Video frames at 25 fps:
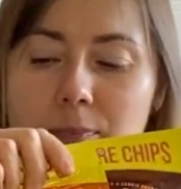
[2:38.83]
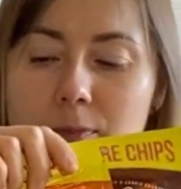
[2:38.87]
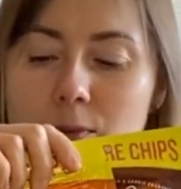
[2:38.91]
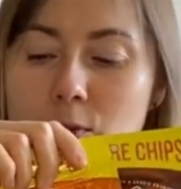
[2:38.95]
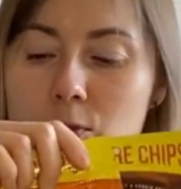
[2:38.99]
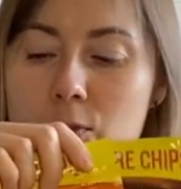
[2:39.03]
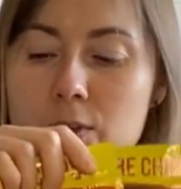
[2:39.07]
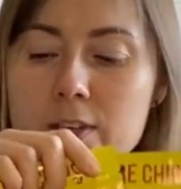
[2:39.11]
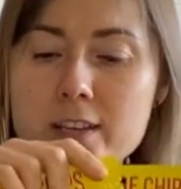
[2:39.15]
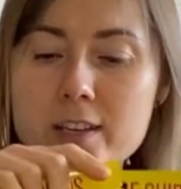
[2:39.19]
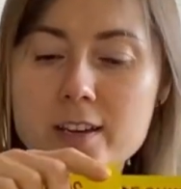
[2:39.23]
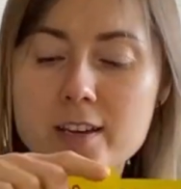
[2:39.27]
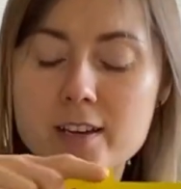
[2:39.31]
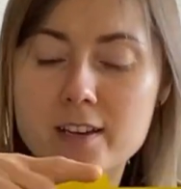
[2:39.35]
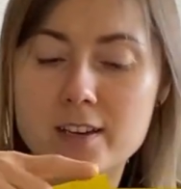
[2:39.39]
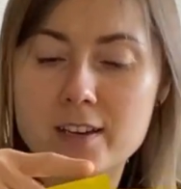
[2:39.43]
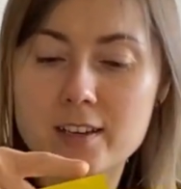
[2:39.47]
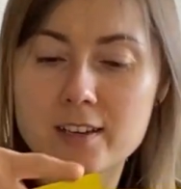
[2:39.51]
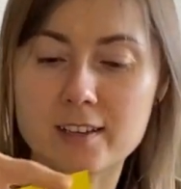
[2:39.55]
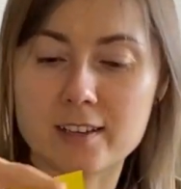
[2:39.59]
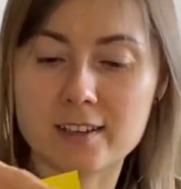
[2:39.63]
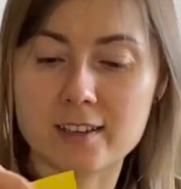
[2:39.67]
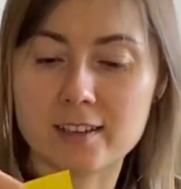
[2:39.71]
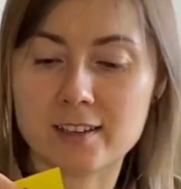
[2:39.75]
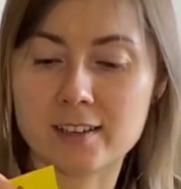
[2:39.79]
Ой,
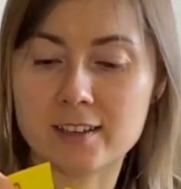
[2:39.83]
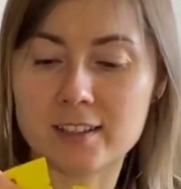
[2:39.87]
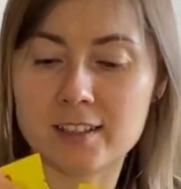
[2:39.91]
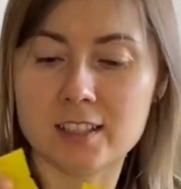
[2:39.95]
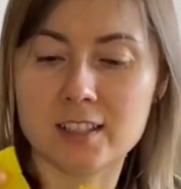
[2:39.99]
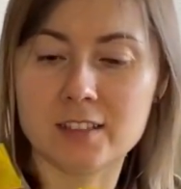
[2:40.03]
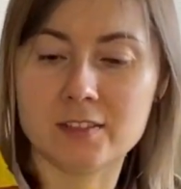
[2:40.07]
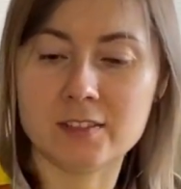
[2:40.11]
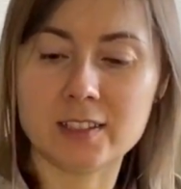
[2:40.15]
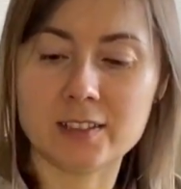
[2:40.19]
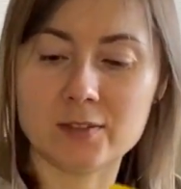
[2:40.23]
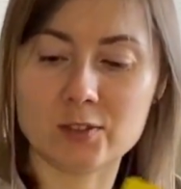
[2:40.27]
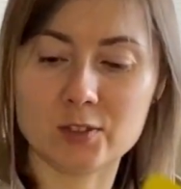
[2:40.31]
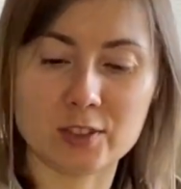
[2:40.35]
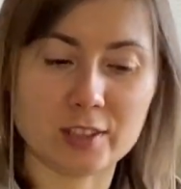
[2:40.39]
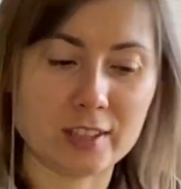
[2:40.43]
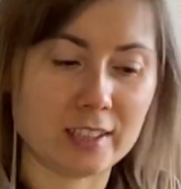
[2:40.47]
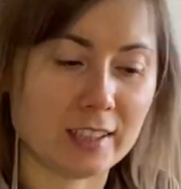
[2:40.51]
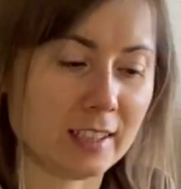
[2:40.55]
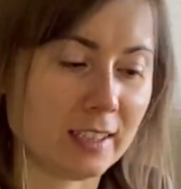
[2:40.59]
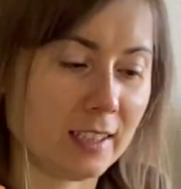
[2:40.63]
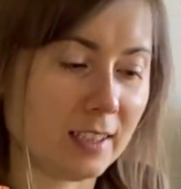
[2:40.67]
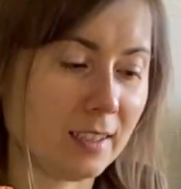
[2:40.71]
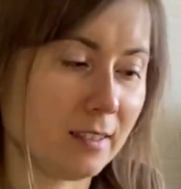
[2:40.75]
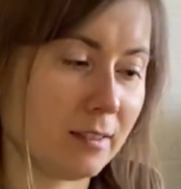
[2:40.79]
а, две вот
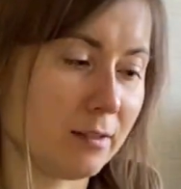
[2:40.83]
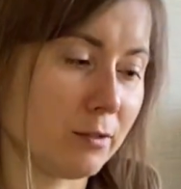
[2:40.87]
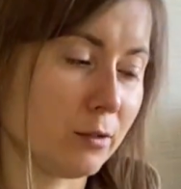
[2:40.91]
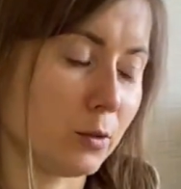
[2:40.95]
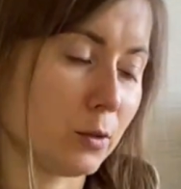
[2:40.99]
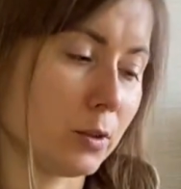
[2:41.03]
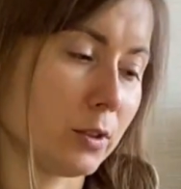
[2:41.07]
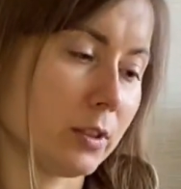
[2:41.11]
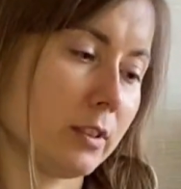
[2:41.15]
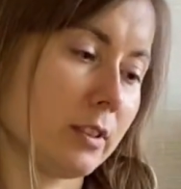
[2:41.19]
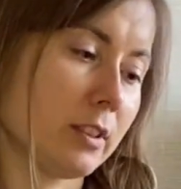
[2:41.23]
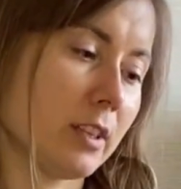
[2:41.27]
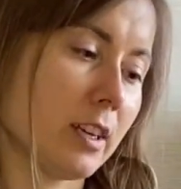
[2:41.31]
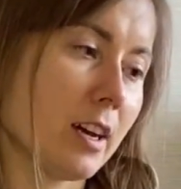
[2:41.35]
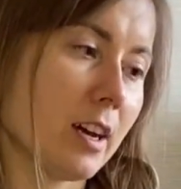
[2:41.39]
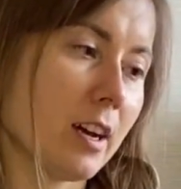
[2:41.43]
такие вот